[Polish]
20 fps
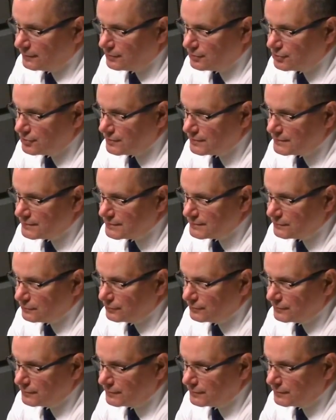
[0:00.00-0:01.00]
tysięcy
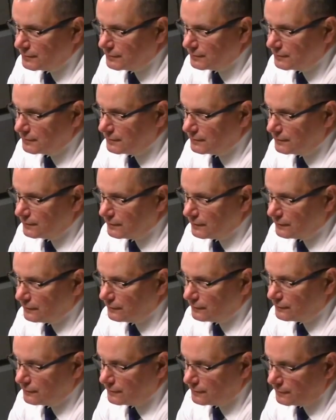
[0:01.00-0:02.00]
złotych
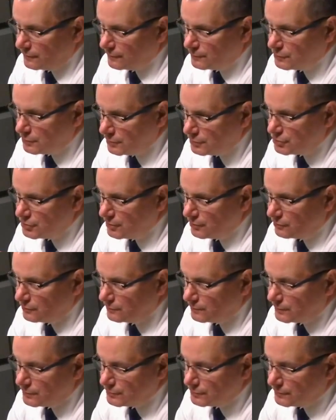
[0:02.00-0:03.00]
w, w
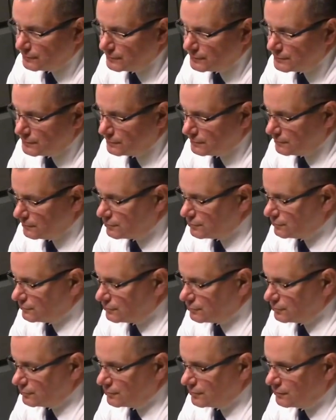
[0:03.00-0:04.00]
przeliczeniu, to, co chodziło
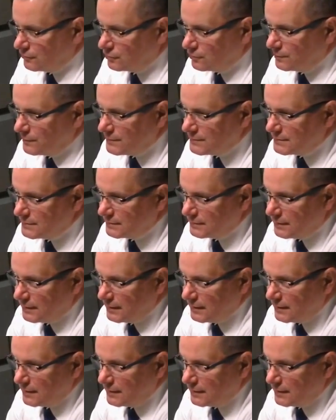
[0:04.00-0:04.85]
o środki europejskie,